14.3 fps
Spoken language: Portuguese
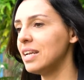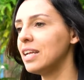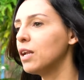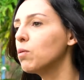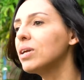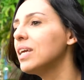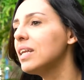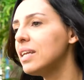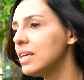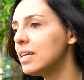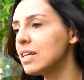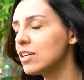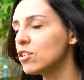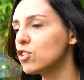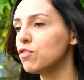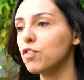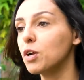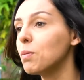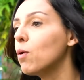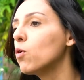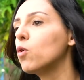Ele não queria, de
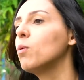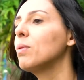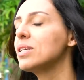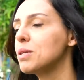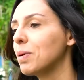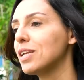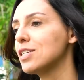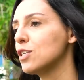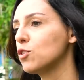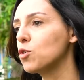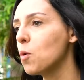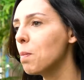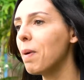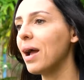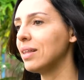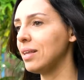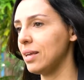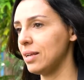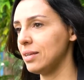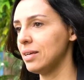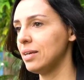forma alguma, ser parecido com o pai
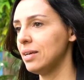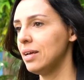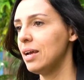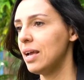dele.